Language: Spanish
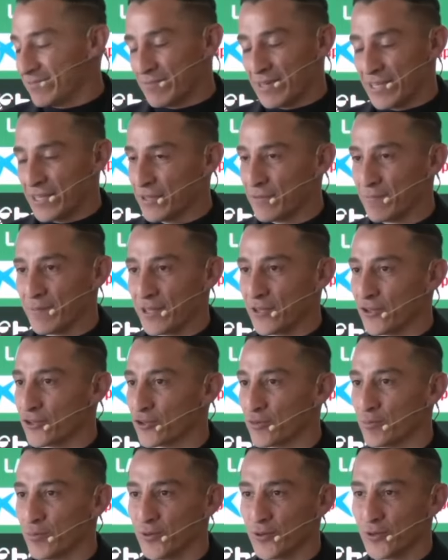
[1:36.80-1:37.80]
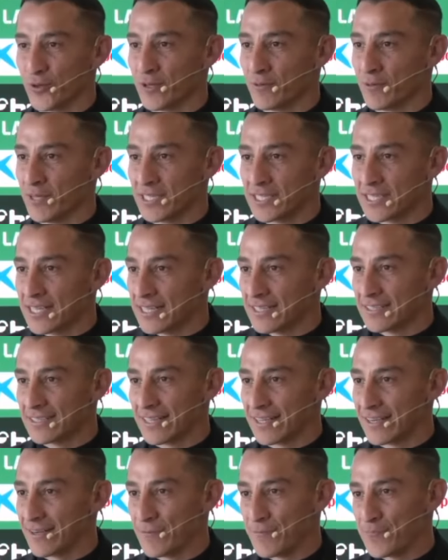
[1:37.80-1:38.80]
Me, me dio su punto de
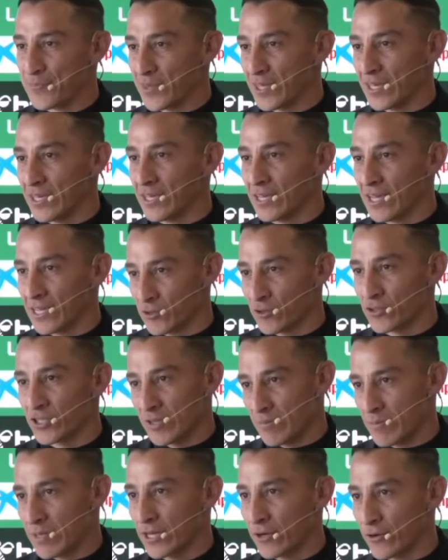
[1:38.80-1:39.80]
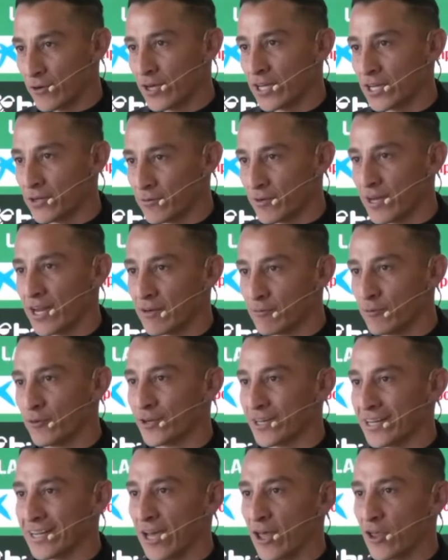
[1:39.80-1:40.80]
vista, y eso sí, me dejó ahí
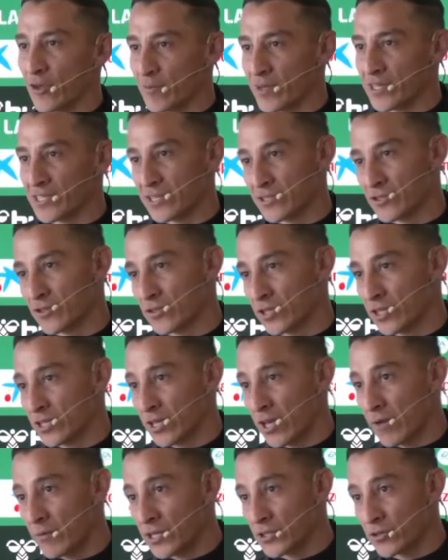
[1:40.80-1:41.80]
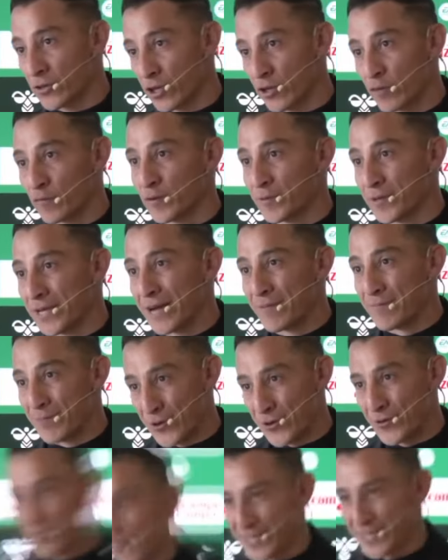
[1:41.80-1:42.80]
un recado, me dice, eso sí, te aviso que yo fui
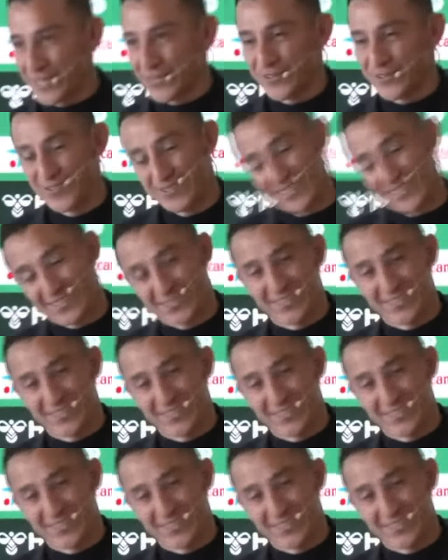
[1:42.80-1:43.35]
bicampeón, me dijo.